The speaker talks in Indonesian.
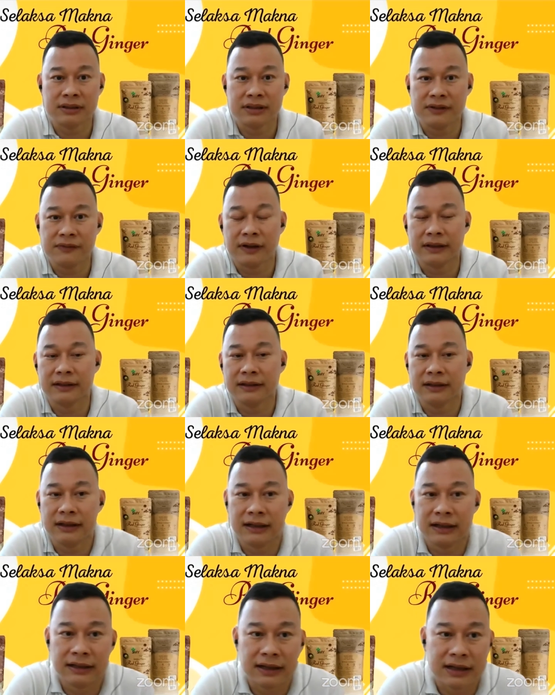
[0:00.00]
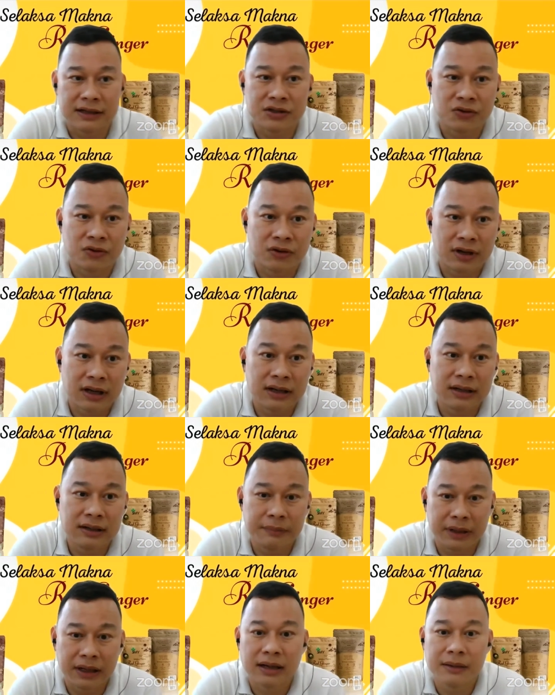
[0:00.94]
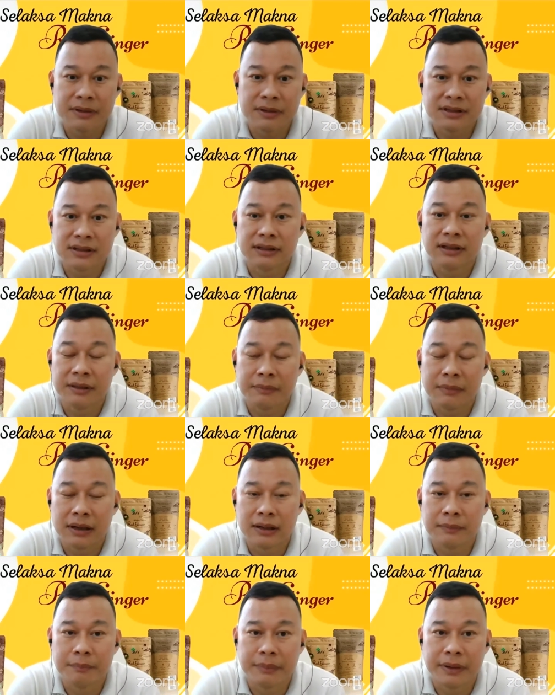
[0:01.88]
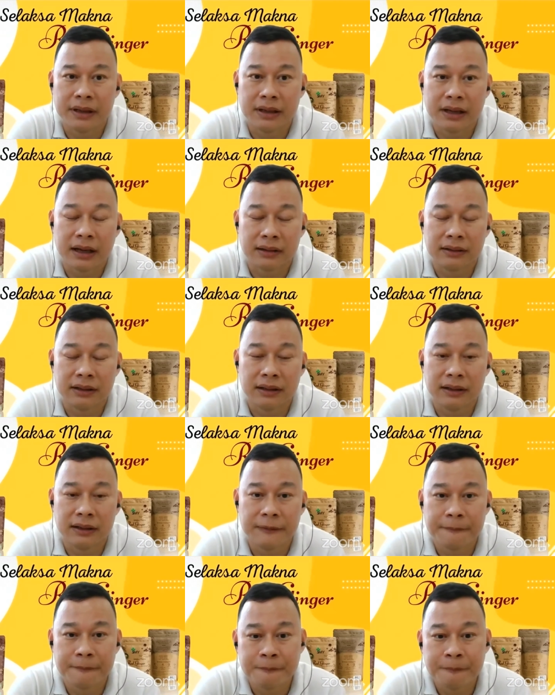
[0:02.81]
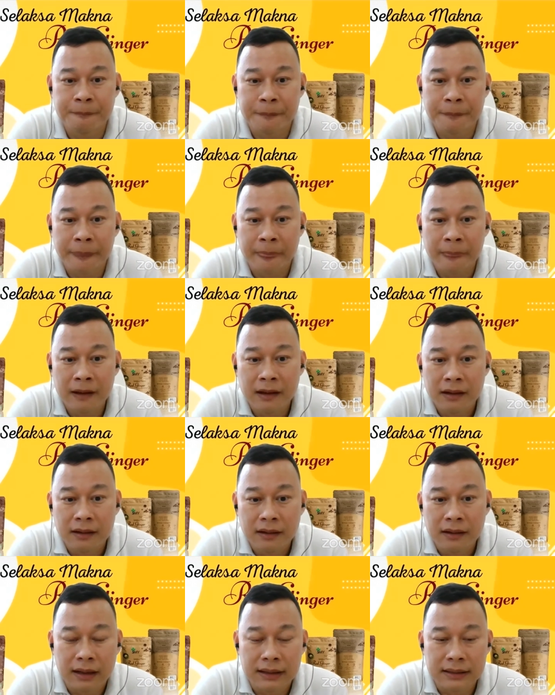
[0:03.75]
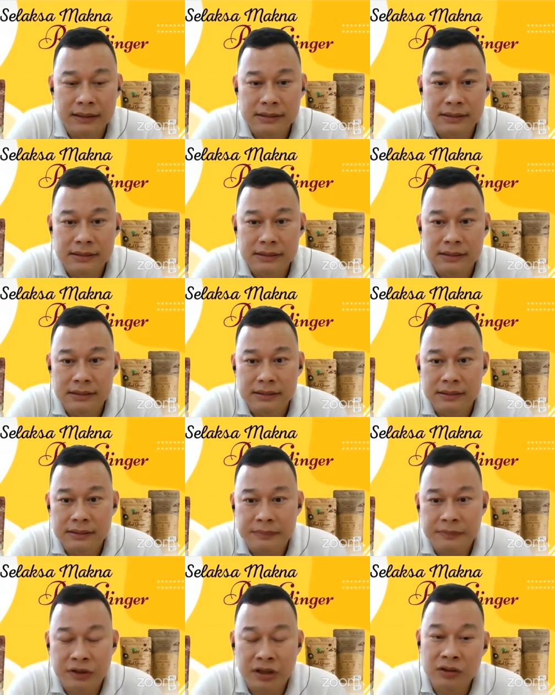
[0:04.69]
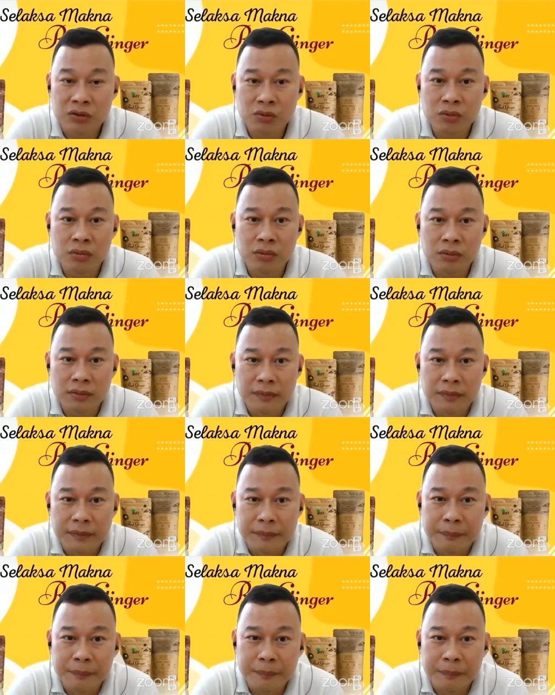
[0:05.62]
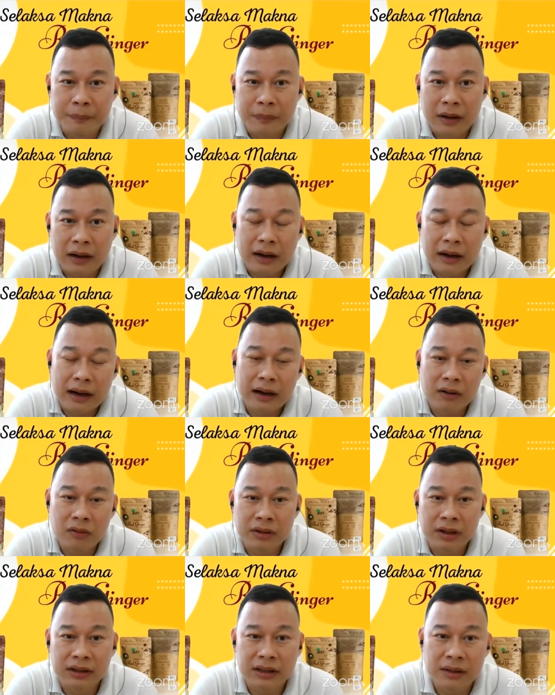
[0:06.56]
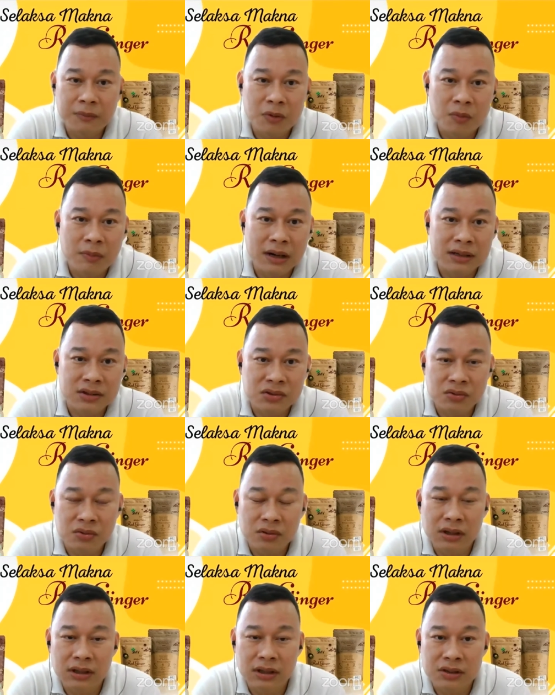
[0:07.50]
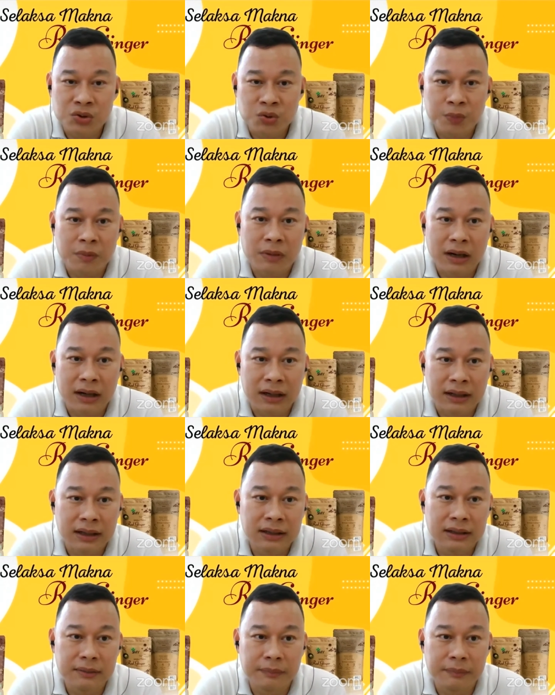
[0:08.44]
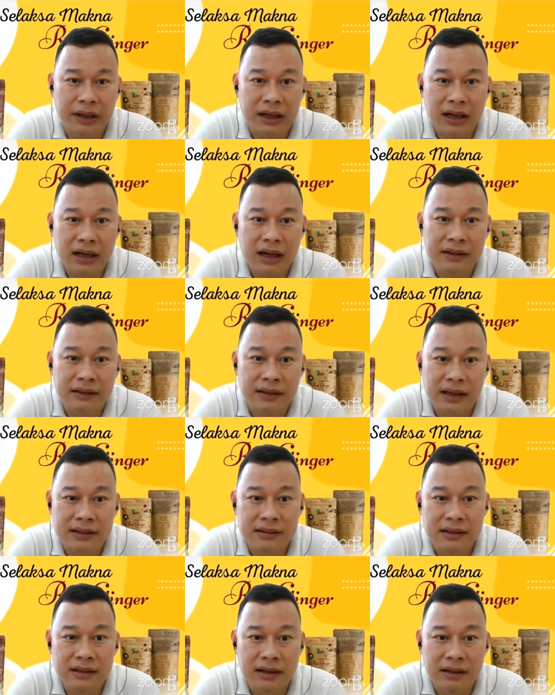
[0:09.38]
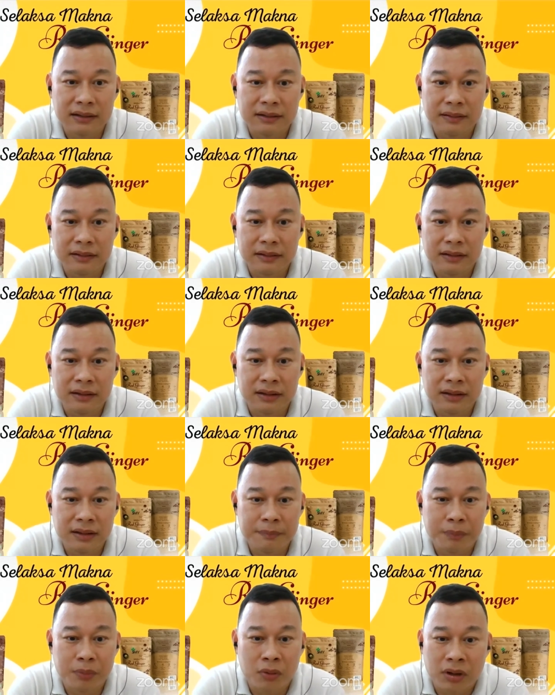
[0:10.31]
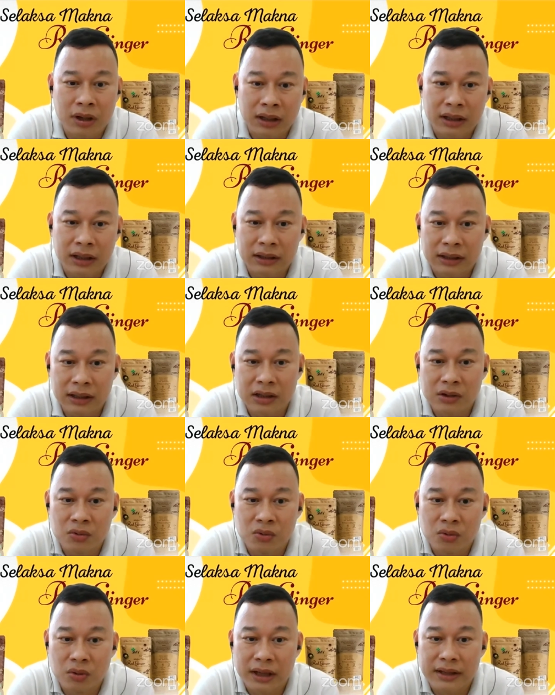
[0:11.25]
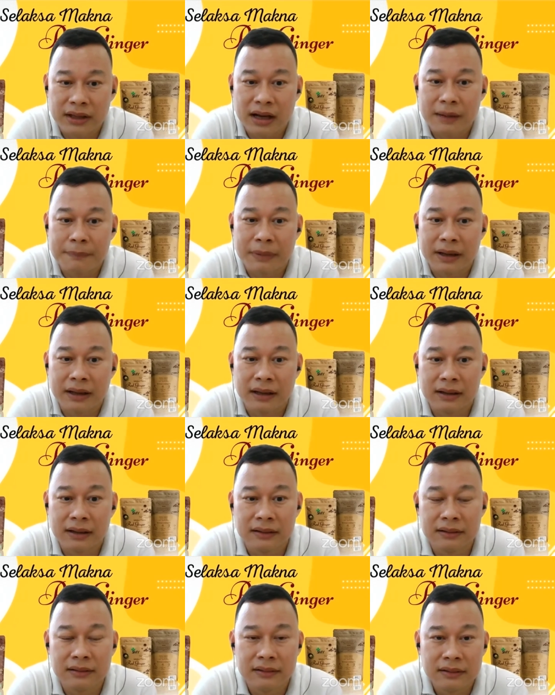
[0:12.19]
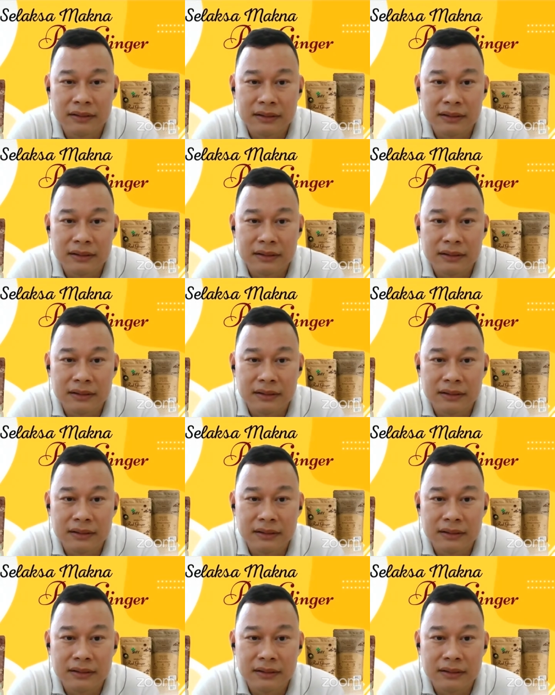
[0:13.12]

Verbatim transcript: yang sifatnya nasional mereka masih terima PIRT. Nah, tentu kalau kita mau masuk ke supermarket mereka akan tanya, ini produk kita keunggulannya apa ya?